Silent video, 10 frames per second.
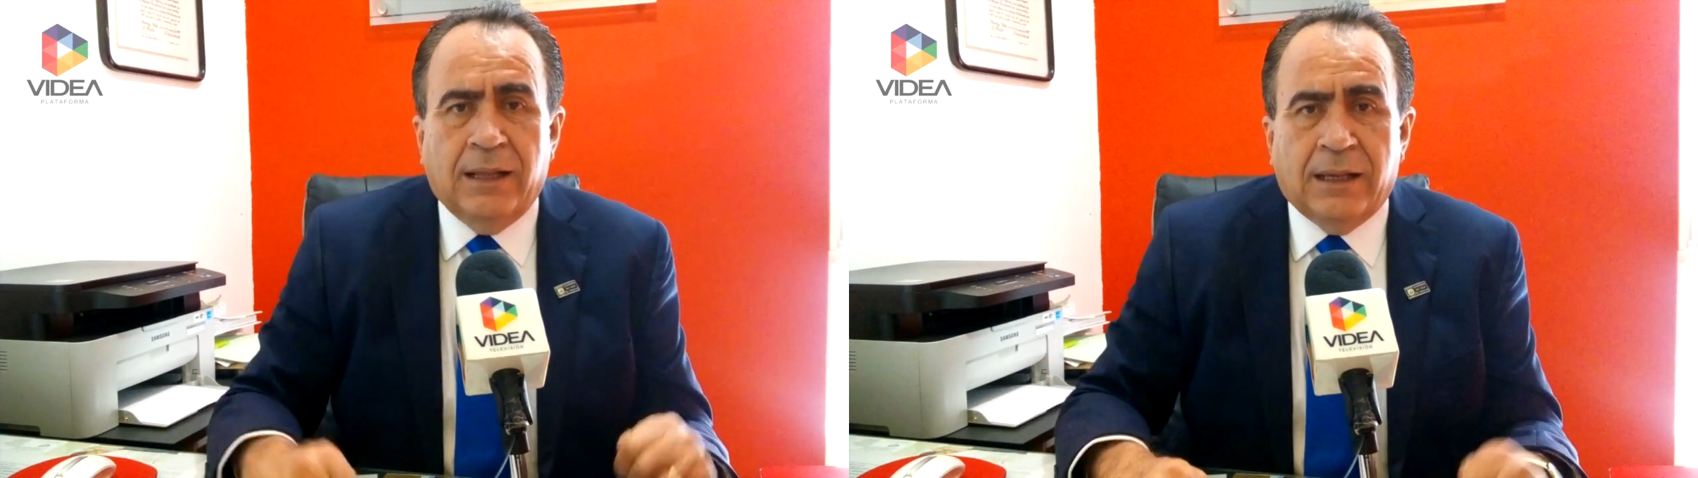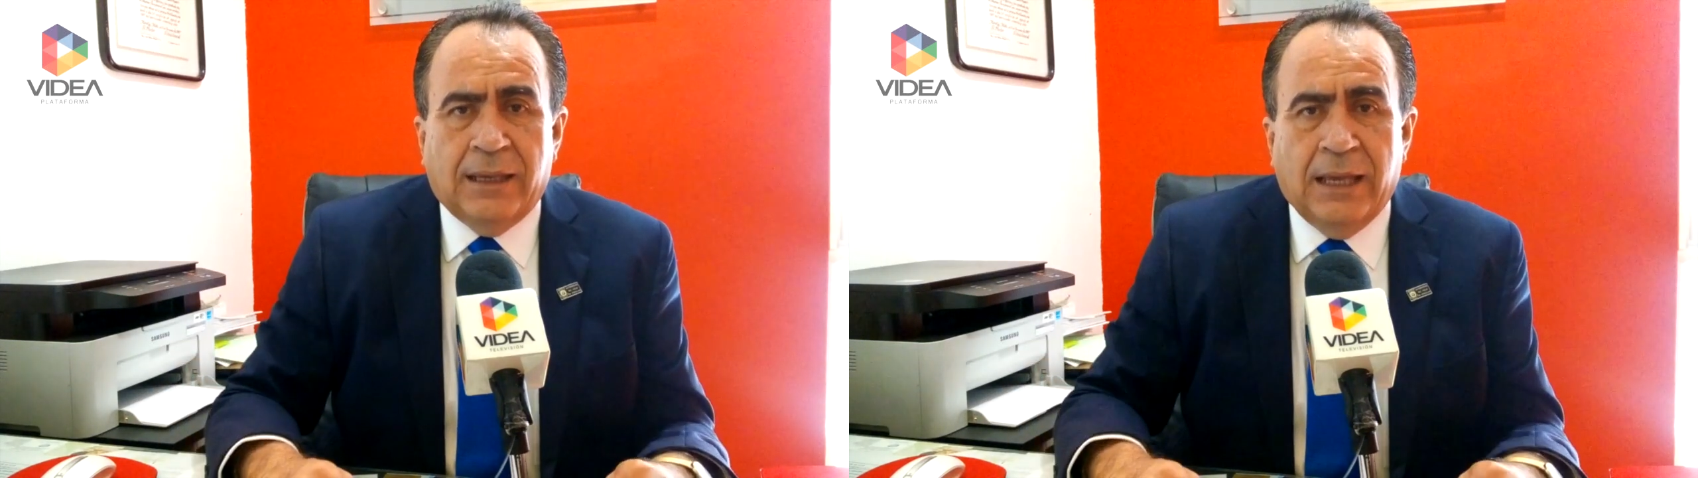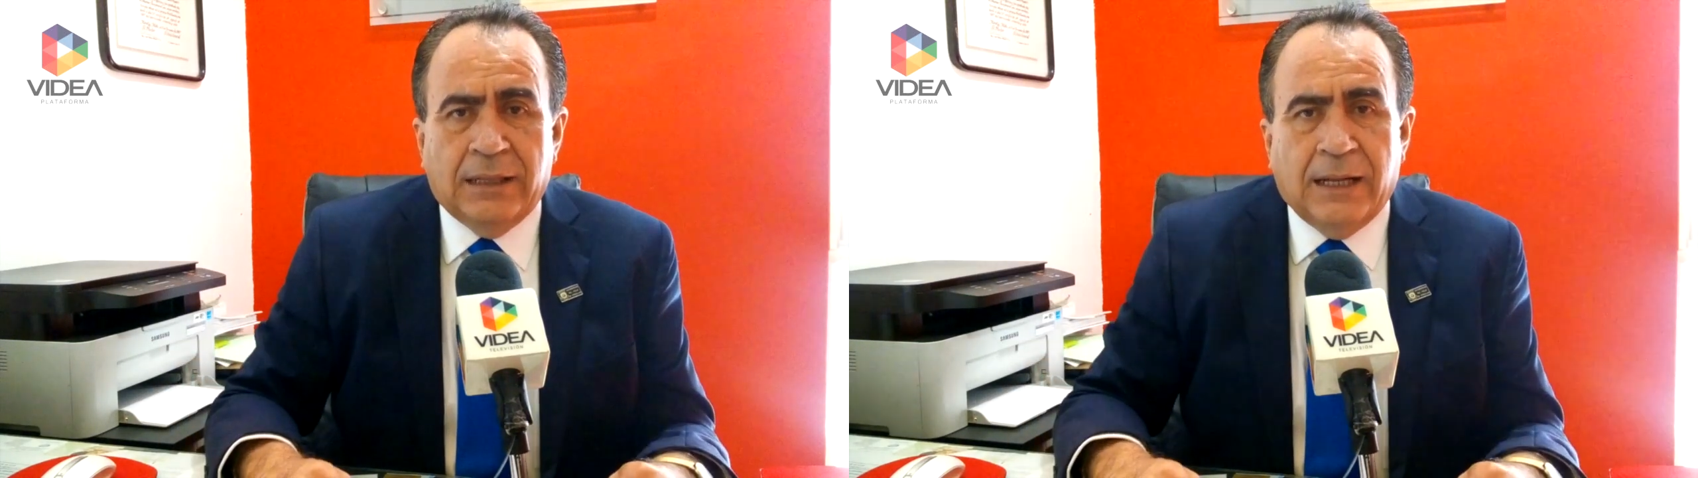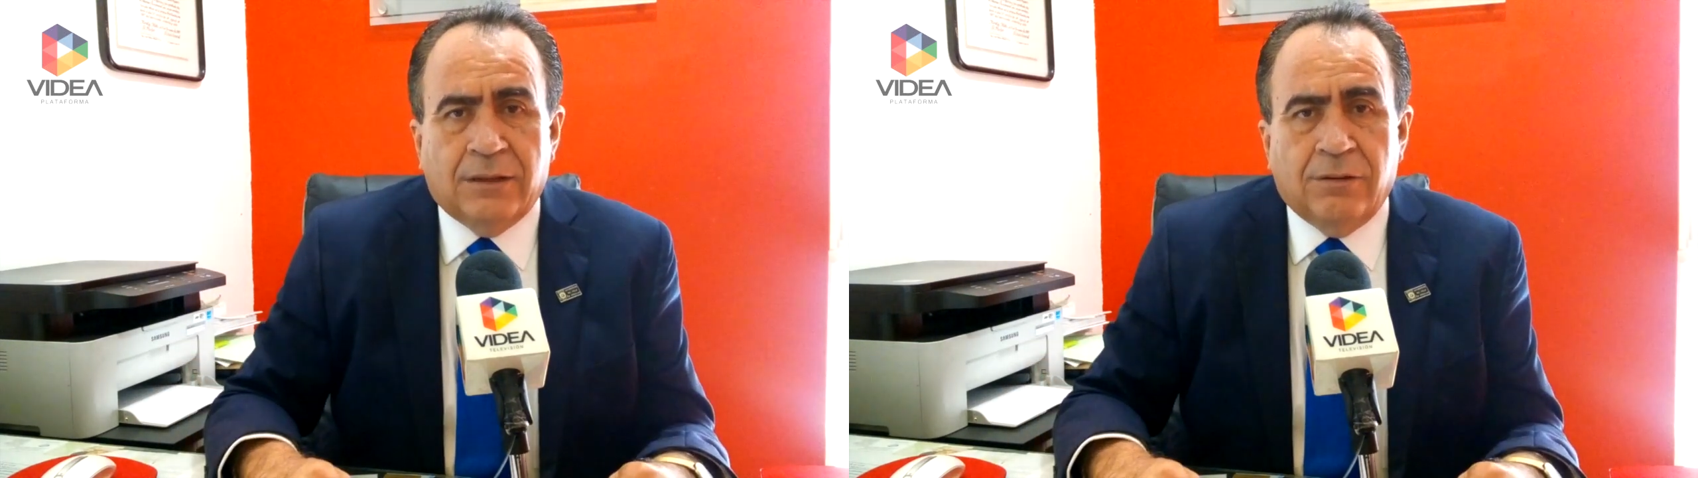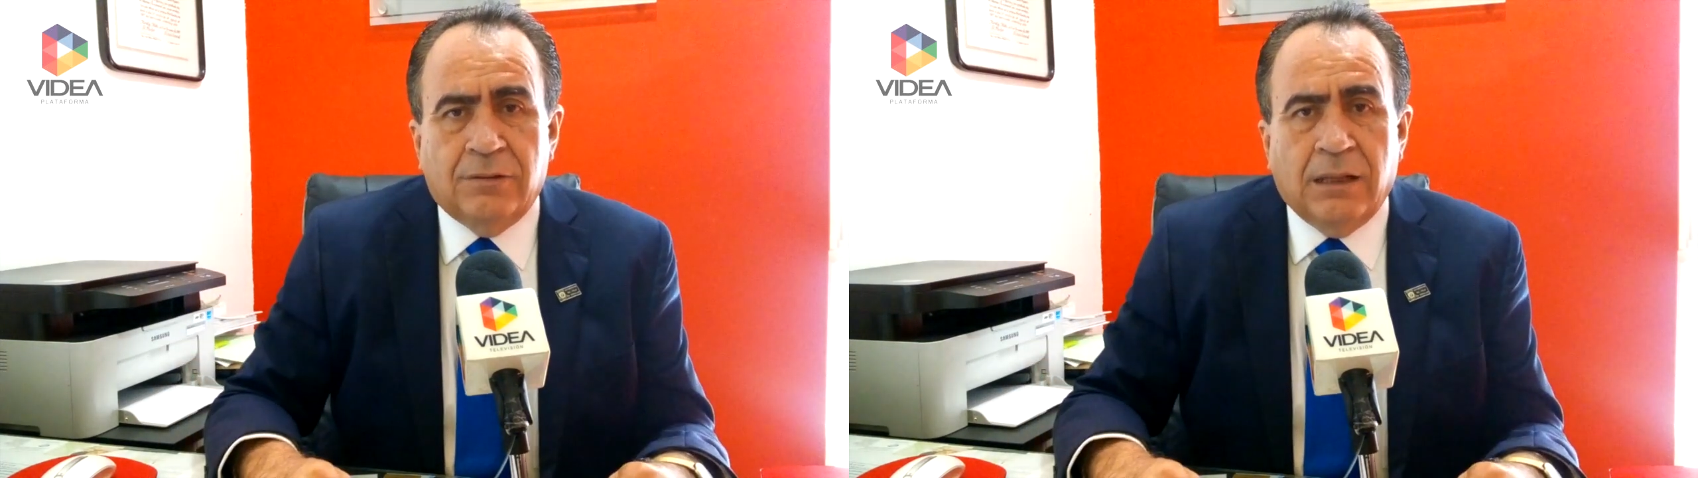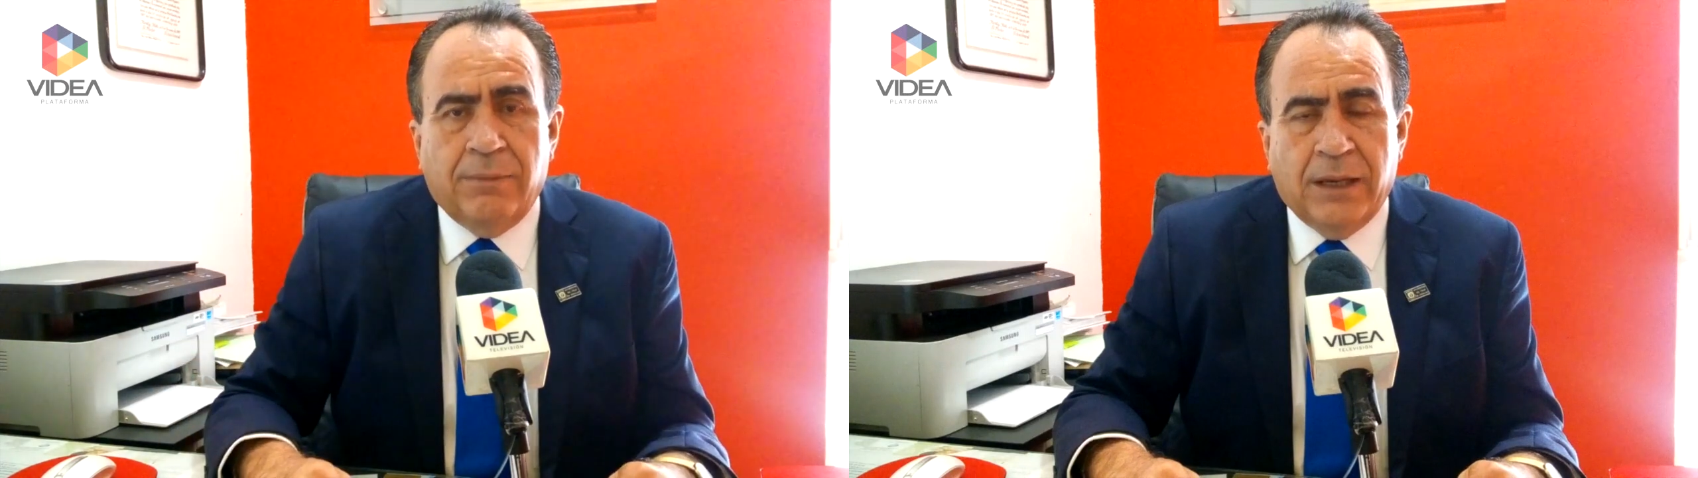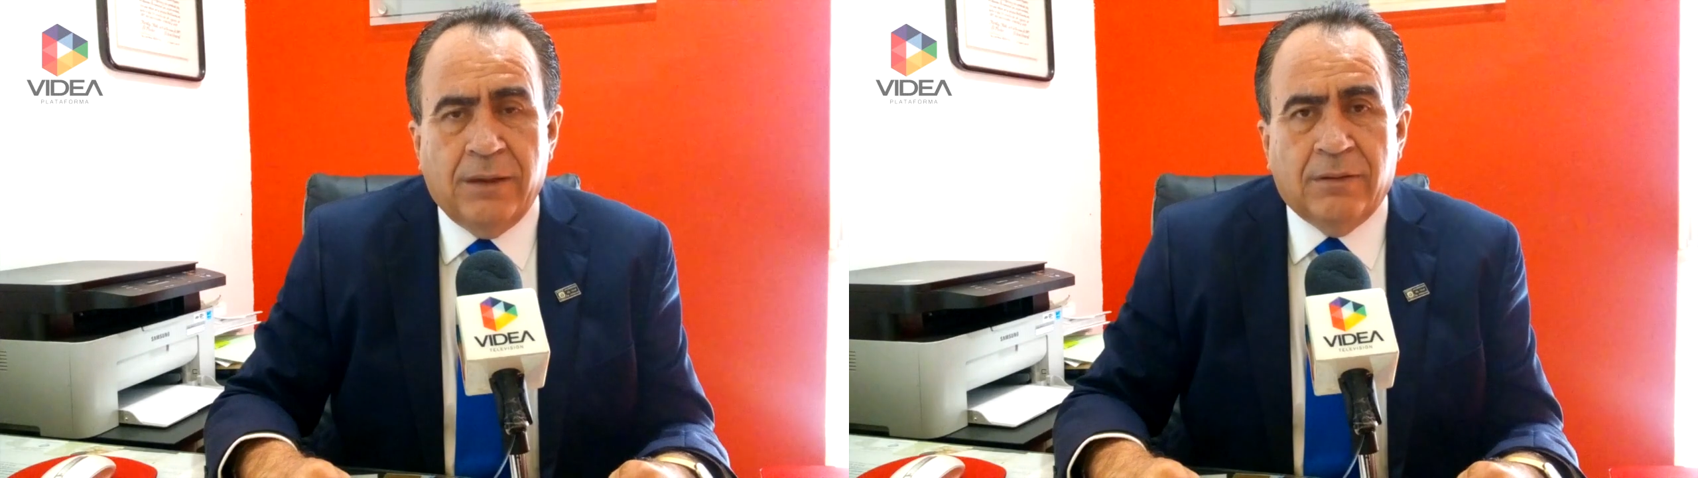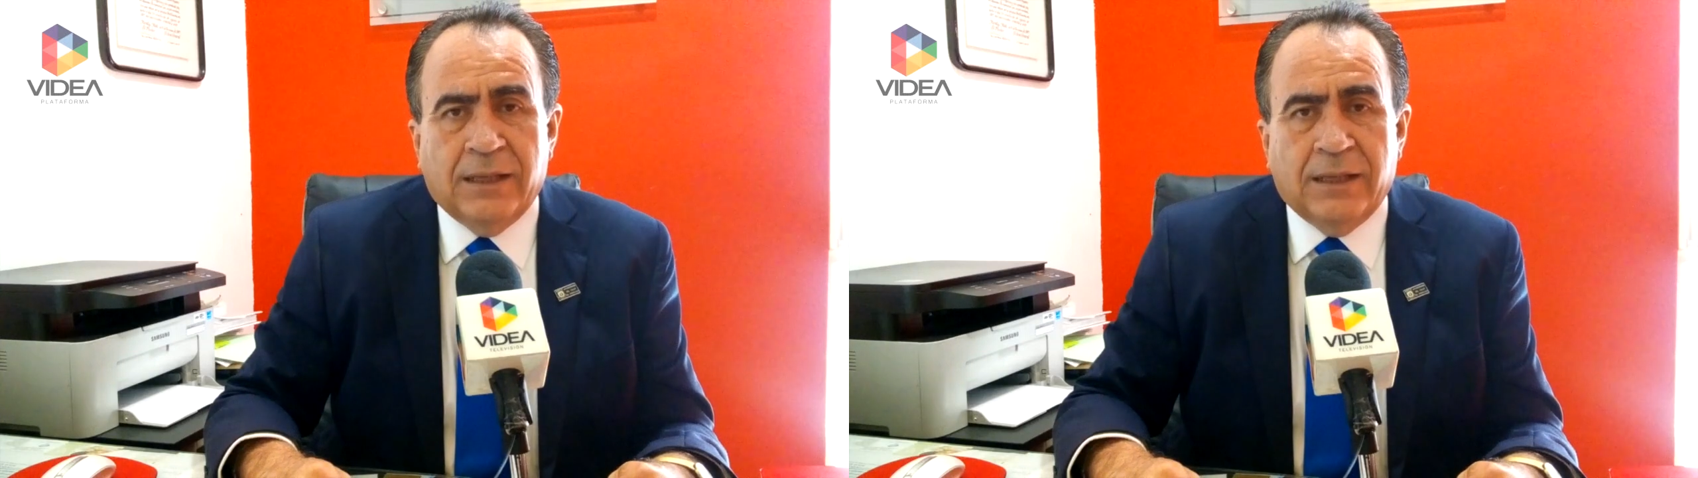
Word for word: aquí anda Arturo Tamayo,